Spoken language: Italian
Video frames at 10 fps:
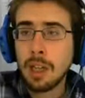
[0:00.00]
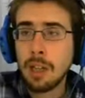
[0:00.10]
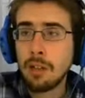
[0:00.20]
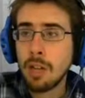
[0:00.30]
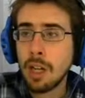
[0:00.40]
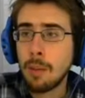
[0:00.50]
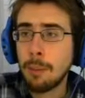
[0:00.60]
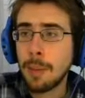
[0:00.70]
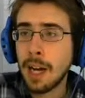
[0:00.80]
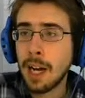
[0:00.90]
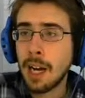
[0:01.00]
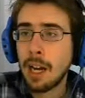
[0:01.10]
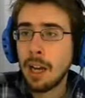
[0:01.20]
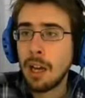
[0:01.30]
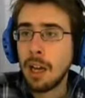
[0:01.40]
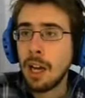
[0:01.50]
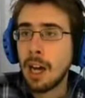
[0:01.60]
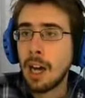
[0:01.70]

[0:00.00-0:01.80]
che non è male